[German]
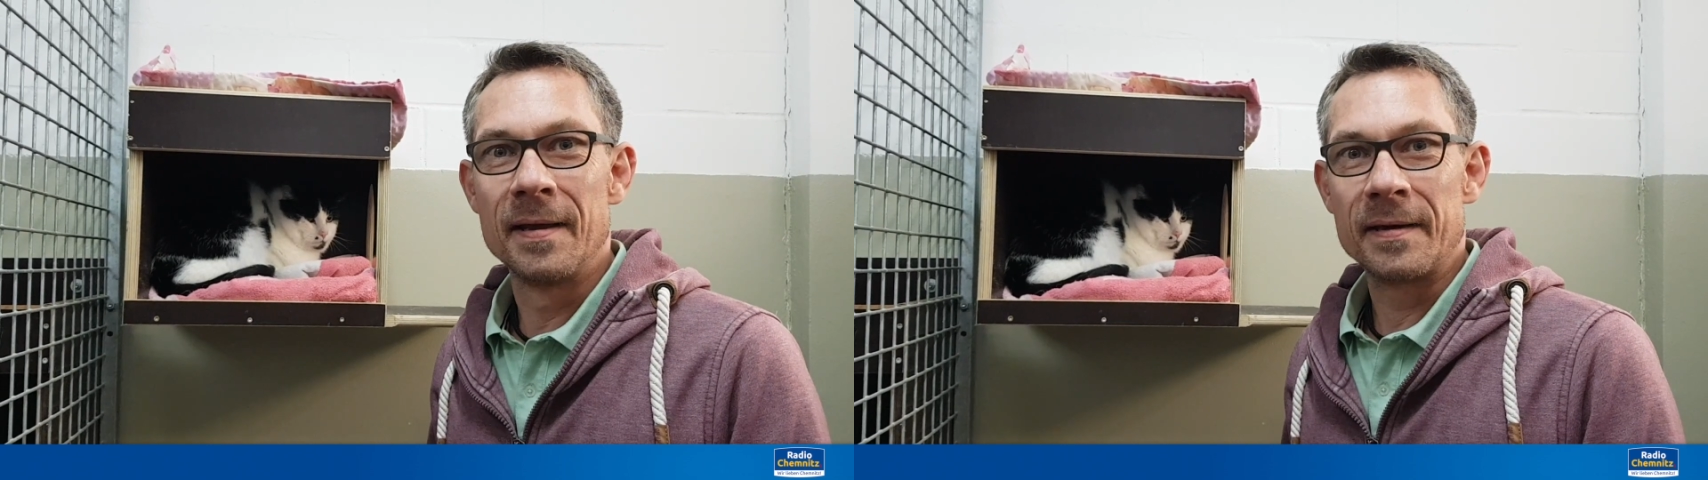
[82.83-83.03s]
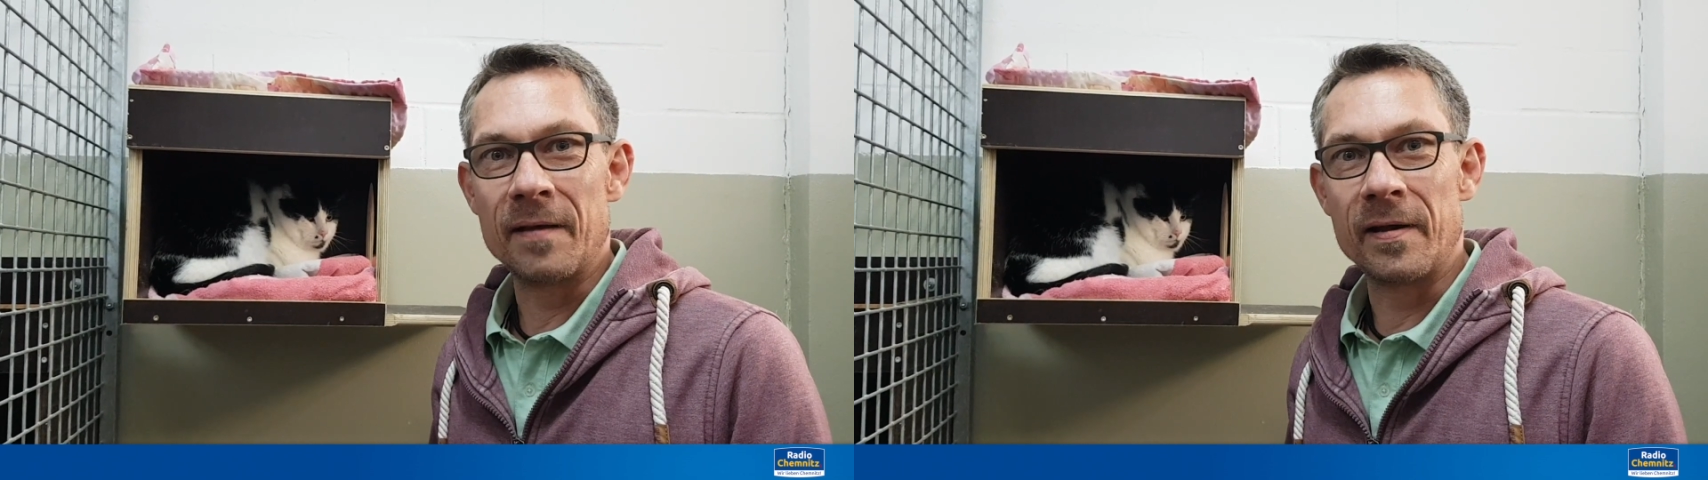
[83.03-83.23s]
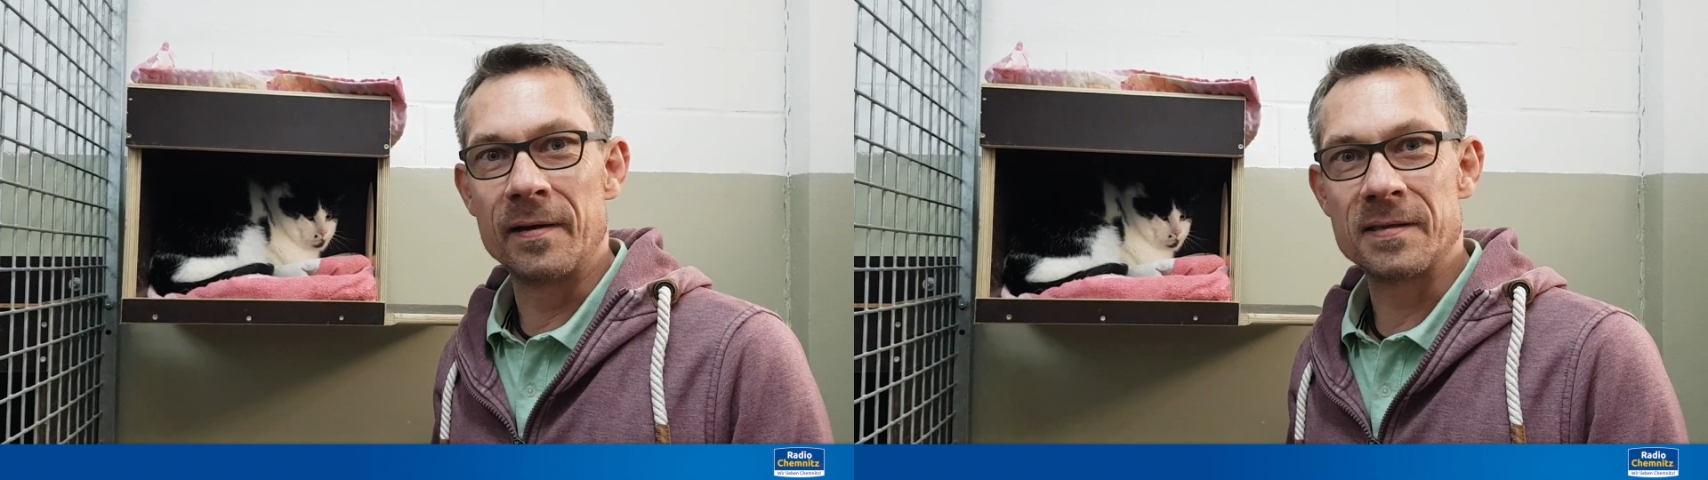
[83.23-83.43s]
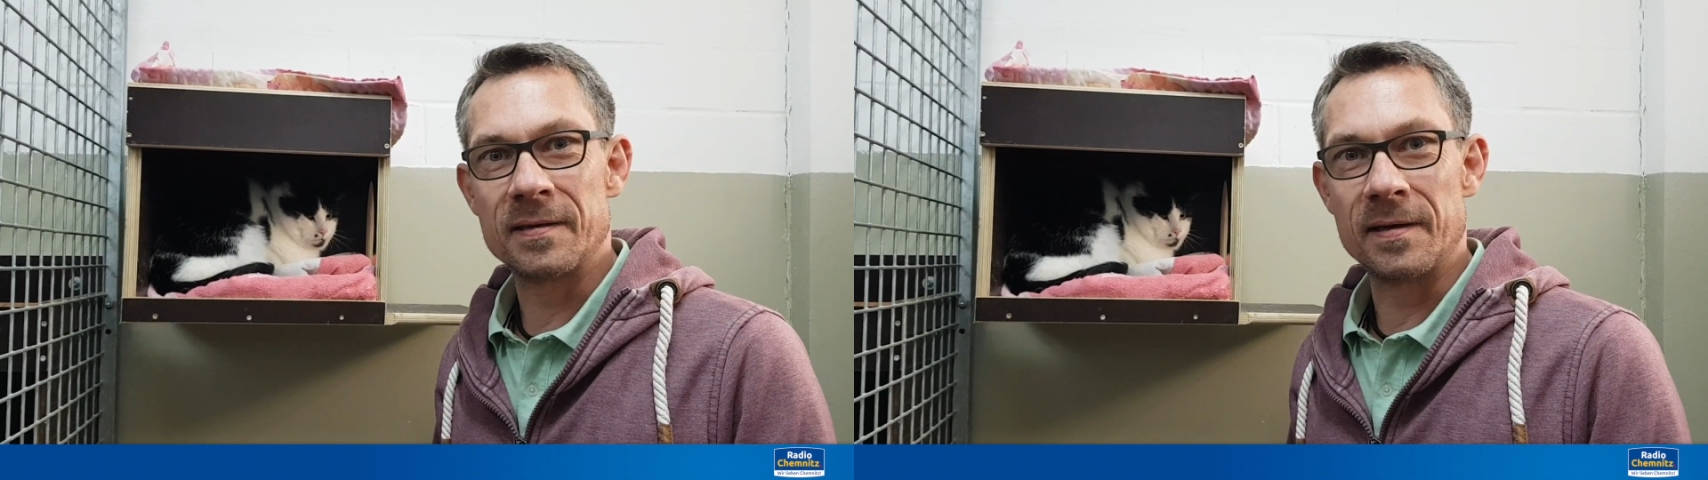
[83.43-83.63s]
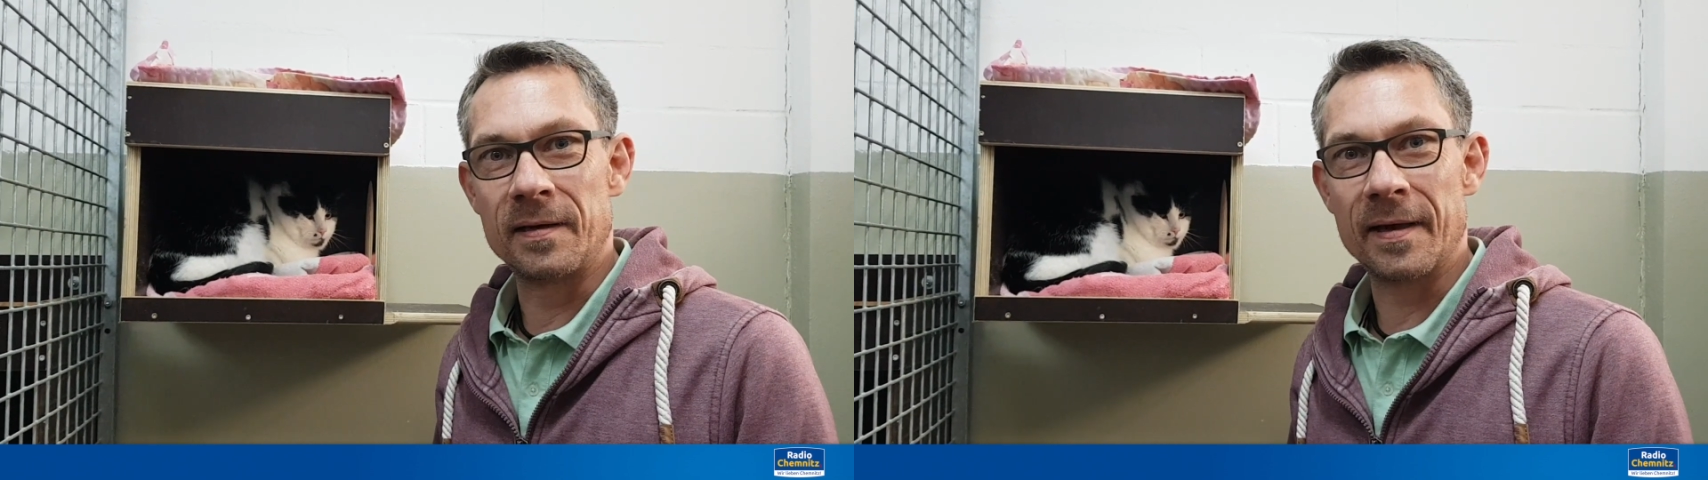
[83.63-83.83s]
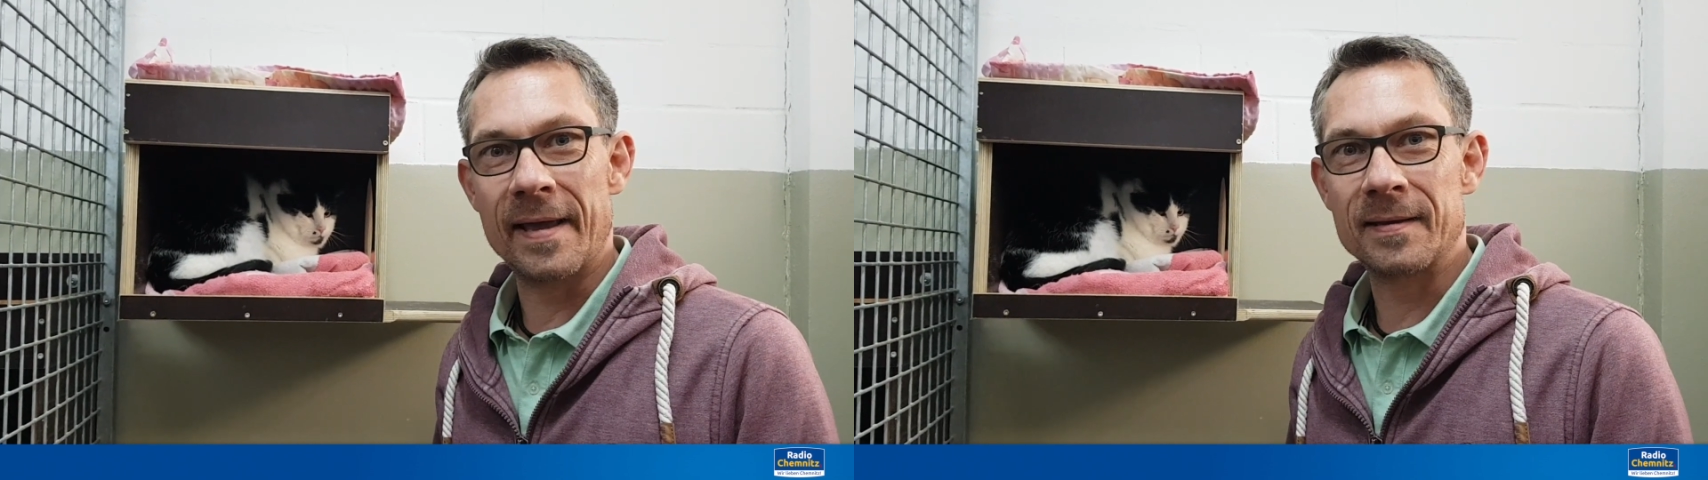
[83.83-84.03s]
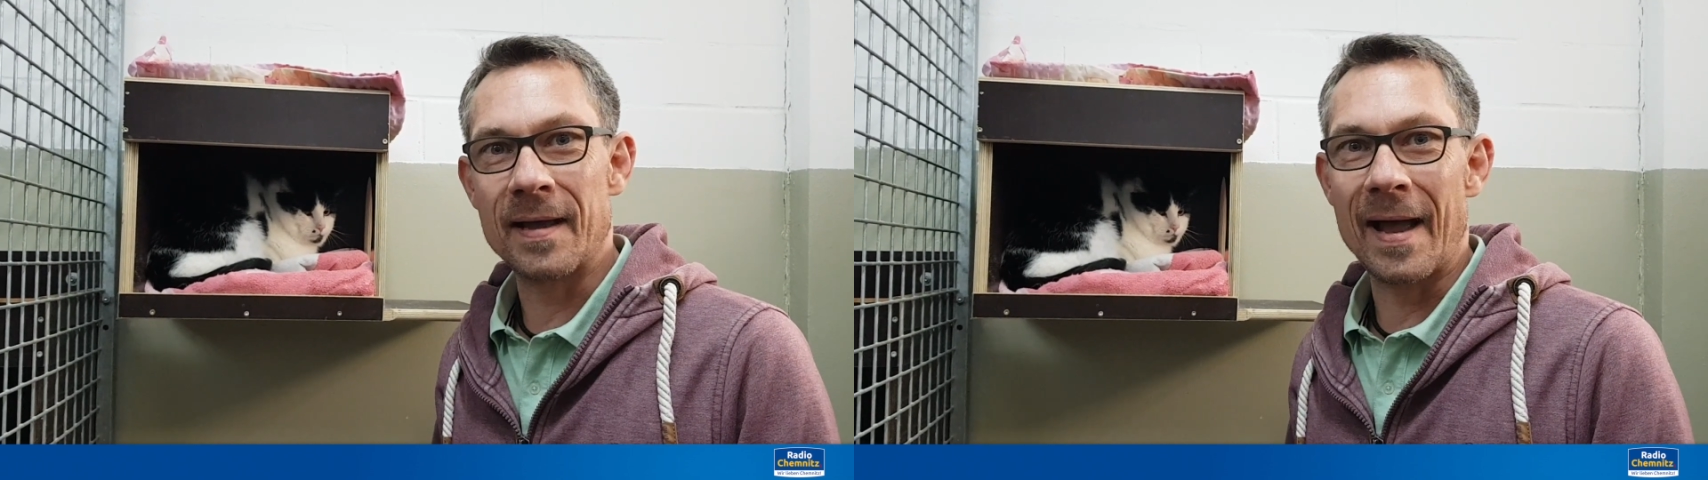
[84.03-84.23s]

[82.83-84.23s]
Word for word: der wendet sich hier direkt